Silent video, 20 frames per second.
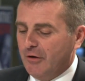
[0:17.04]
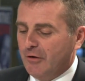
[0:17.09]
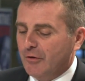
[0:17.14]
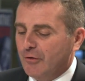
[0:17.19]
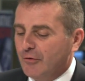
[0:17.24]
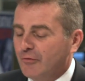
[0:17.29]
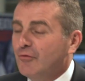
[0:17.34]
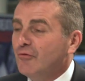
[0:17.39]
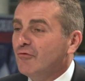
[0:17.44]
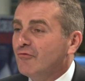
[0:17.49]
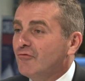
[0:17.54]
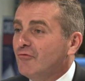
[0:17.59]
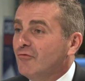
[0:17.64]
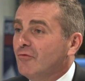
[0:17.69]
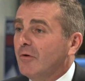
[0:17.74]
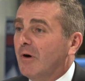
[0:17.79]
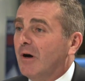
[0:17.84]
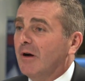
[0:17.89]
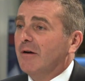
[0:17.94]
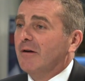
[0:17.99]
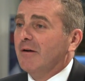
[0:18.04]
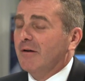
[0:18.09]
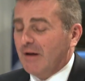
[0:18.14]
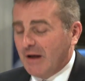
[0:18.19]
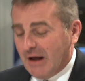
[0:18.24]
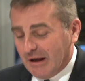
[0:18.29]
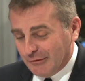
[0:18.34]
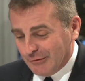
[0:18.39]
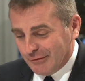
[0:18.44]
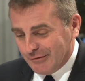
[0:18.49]
deux jours
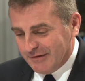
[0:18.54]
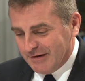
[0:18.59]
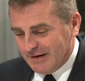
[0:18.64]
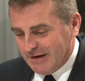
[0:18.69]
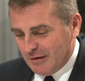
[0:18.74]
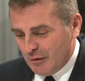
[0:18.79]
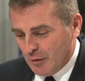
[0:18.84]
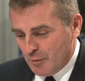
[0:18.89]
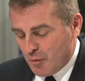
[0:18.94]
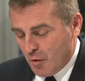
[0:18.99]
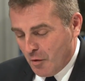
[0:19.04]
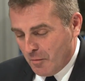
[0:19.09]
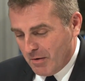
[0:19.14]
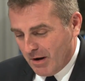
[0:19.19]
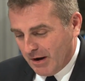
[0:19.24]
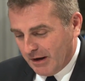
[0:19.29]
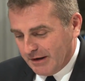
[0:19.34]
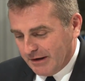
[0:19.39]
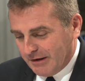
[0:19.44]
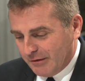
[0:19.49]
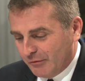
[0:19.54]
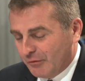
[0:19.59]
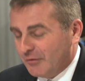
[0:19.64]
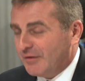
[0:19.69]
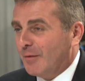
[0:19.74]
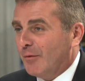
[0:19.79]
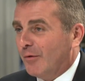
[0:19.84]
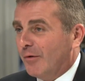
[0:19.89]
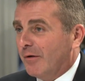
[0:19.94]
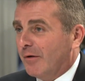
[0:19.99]
à Deauville pour parler
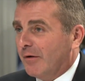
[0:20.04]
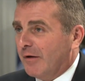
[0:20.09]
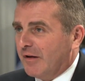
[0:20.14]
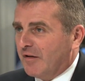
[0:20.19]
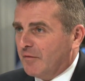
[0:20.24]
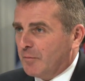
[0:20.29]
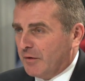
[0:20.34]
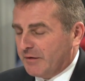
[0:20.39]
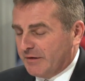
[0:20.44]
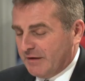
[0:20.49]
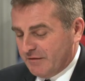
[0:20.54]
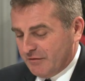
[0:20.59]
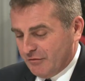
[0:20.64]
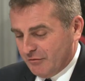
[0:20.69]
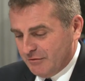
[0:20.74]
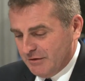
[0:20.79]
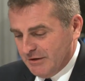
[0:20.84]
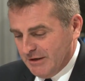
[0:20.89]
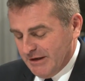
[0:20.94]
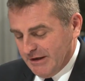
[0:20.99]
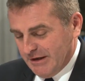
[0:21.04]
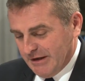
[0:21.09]
notamment exportation